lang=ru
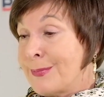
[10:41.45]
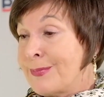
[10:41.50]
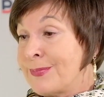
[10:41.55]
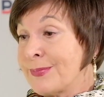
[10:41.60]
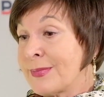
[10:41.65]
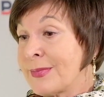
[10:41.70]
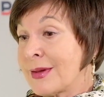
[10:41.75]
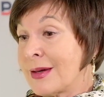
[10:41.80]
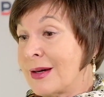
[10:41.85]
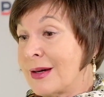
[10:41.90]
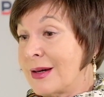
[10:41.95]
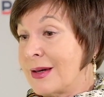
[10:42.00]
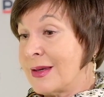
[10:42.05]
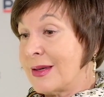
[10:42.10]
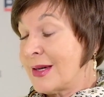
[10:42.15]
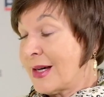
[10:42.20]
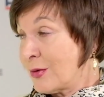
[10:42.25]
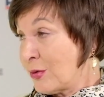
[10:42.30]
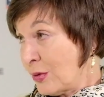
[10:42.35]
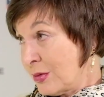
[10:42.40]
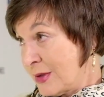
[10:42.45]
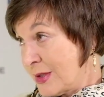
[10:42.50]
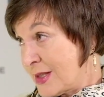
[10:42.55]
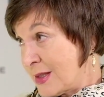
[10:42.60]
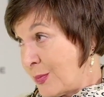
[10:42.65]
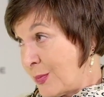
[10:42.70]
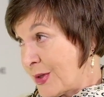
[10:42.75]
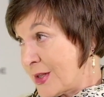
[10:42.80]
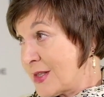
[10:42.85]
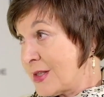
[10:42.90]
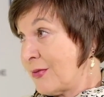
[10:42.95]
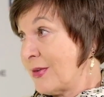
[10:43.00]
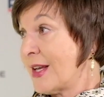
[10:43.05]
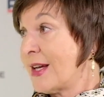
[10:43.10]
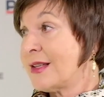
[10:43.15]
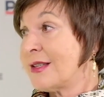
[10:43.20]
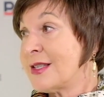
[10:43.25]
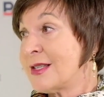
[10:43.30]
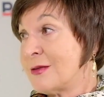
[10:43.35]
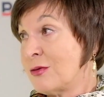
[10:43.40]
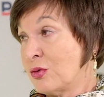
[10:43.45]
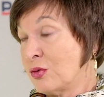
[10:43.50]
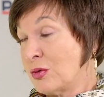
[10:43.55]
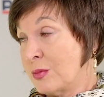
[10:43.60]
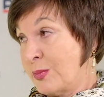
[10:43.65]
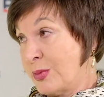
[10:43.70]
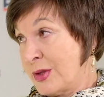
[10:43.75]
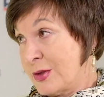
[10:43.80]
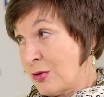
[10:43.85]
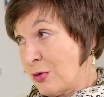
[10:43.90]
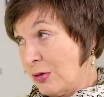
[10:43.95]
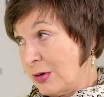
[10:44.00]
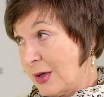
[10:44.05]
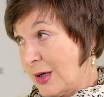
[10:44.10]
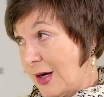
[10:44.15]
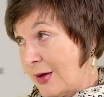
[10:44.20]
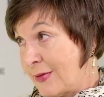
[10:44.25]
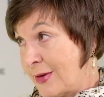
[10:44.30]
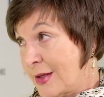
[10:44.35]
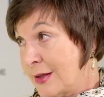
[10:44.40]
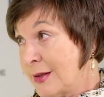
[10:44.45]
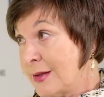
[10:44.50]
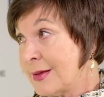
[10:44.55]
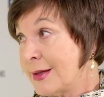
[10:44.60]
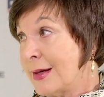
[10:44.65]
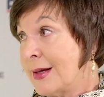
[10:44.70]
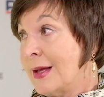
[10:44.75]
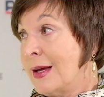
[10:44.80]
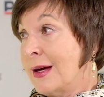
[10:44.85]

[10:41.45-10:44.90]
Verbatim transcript: Э, я долго сопротивлялась, но тут пришел ковид,